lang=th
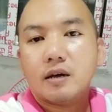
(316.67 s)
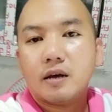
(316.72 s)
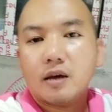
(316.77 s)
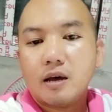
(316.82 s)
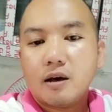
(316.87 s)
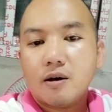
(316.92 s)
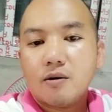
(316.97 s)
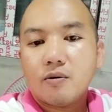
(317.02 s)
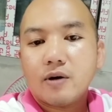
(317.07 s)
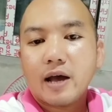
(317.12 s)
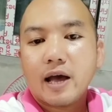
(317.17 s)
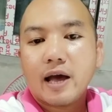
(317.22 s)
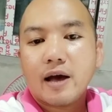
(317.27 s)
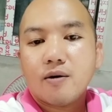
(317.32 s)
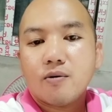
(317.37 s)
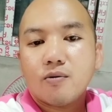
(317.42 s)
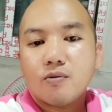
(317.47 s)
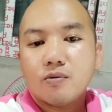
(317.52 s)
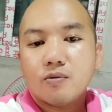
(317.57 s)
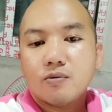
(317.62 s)
เอากาว
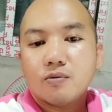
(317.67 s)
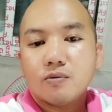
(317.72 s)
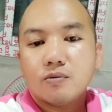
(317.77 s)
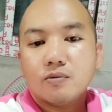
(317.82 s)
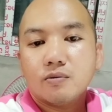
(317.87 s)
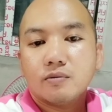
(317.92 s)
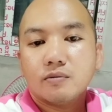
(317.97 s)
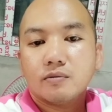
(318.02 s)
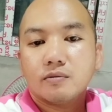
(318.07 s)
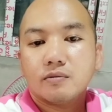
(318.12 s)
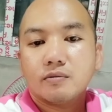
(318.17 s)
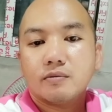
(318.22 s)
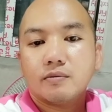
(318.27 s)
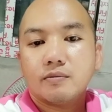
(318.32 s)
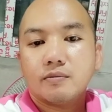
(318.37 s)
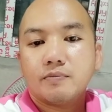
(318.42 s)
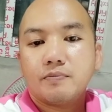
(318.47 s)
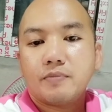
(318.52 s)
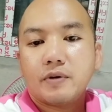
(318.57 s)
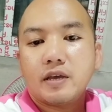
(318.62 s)

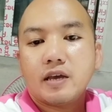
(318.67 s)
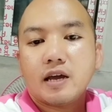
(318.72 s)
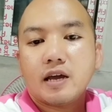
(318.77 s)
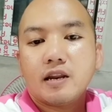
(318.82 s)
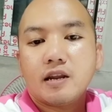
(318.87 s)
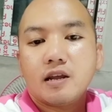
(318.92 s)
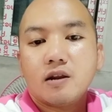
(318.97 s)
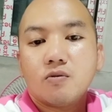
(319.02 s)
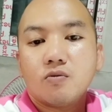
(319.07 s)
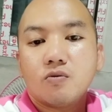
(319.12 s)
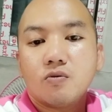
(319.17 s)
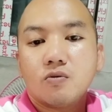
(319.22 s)
ไปยัดในรู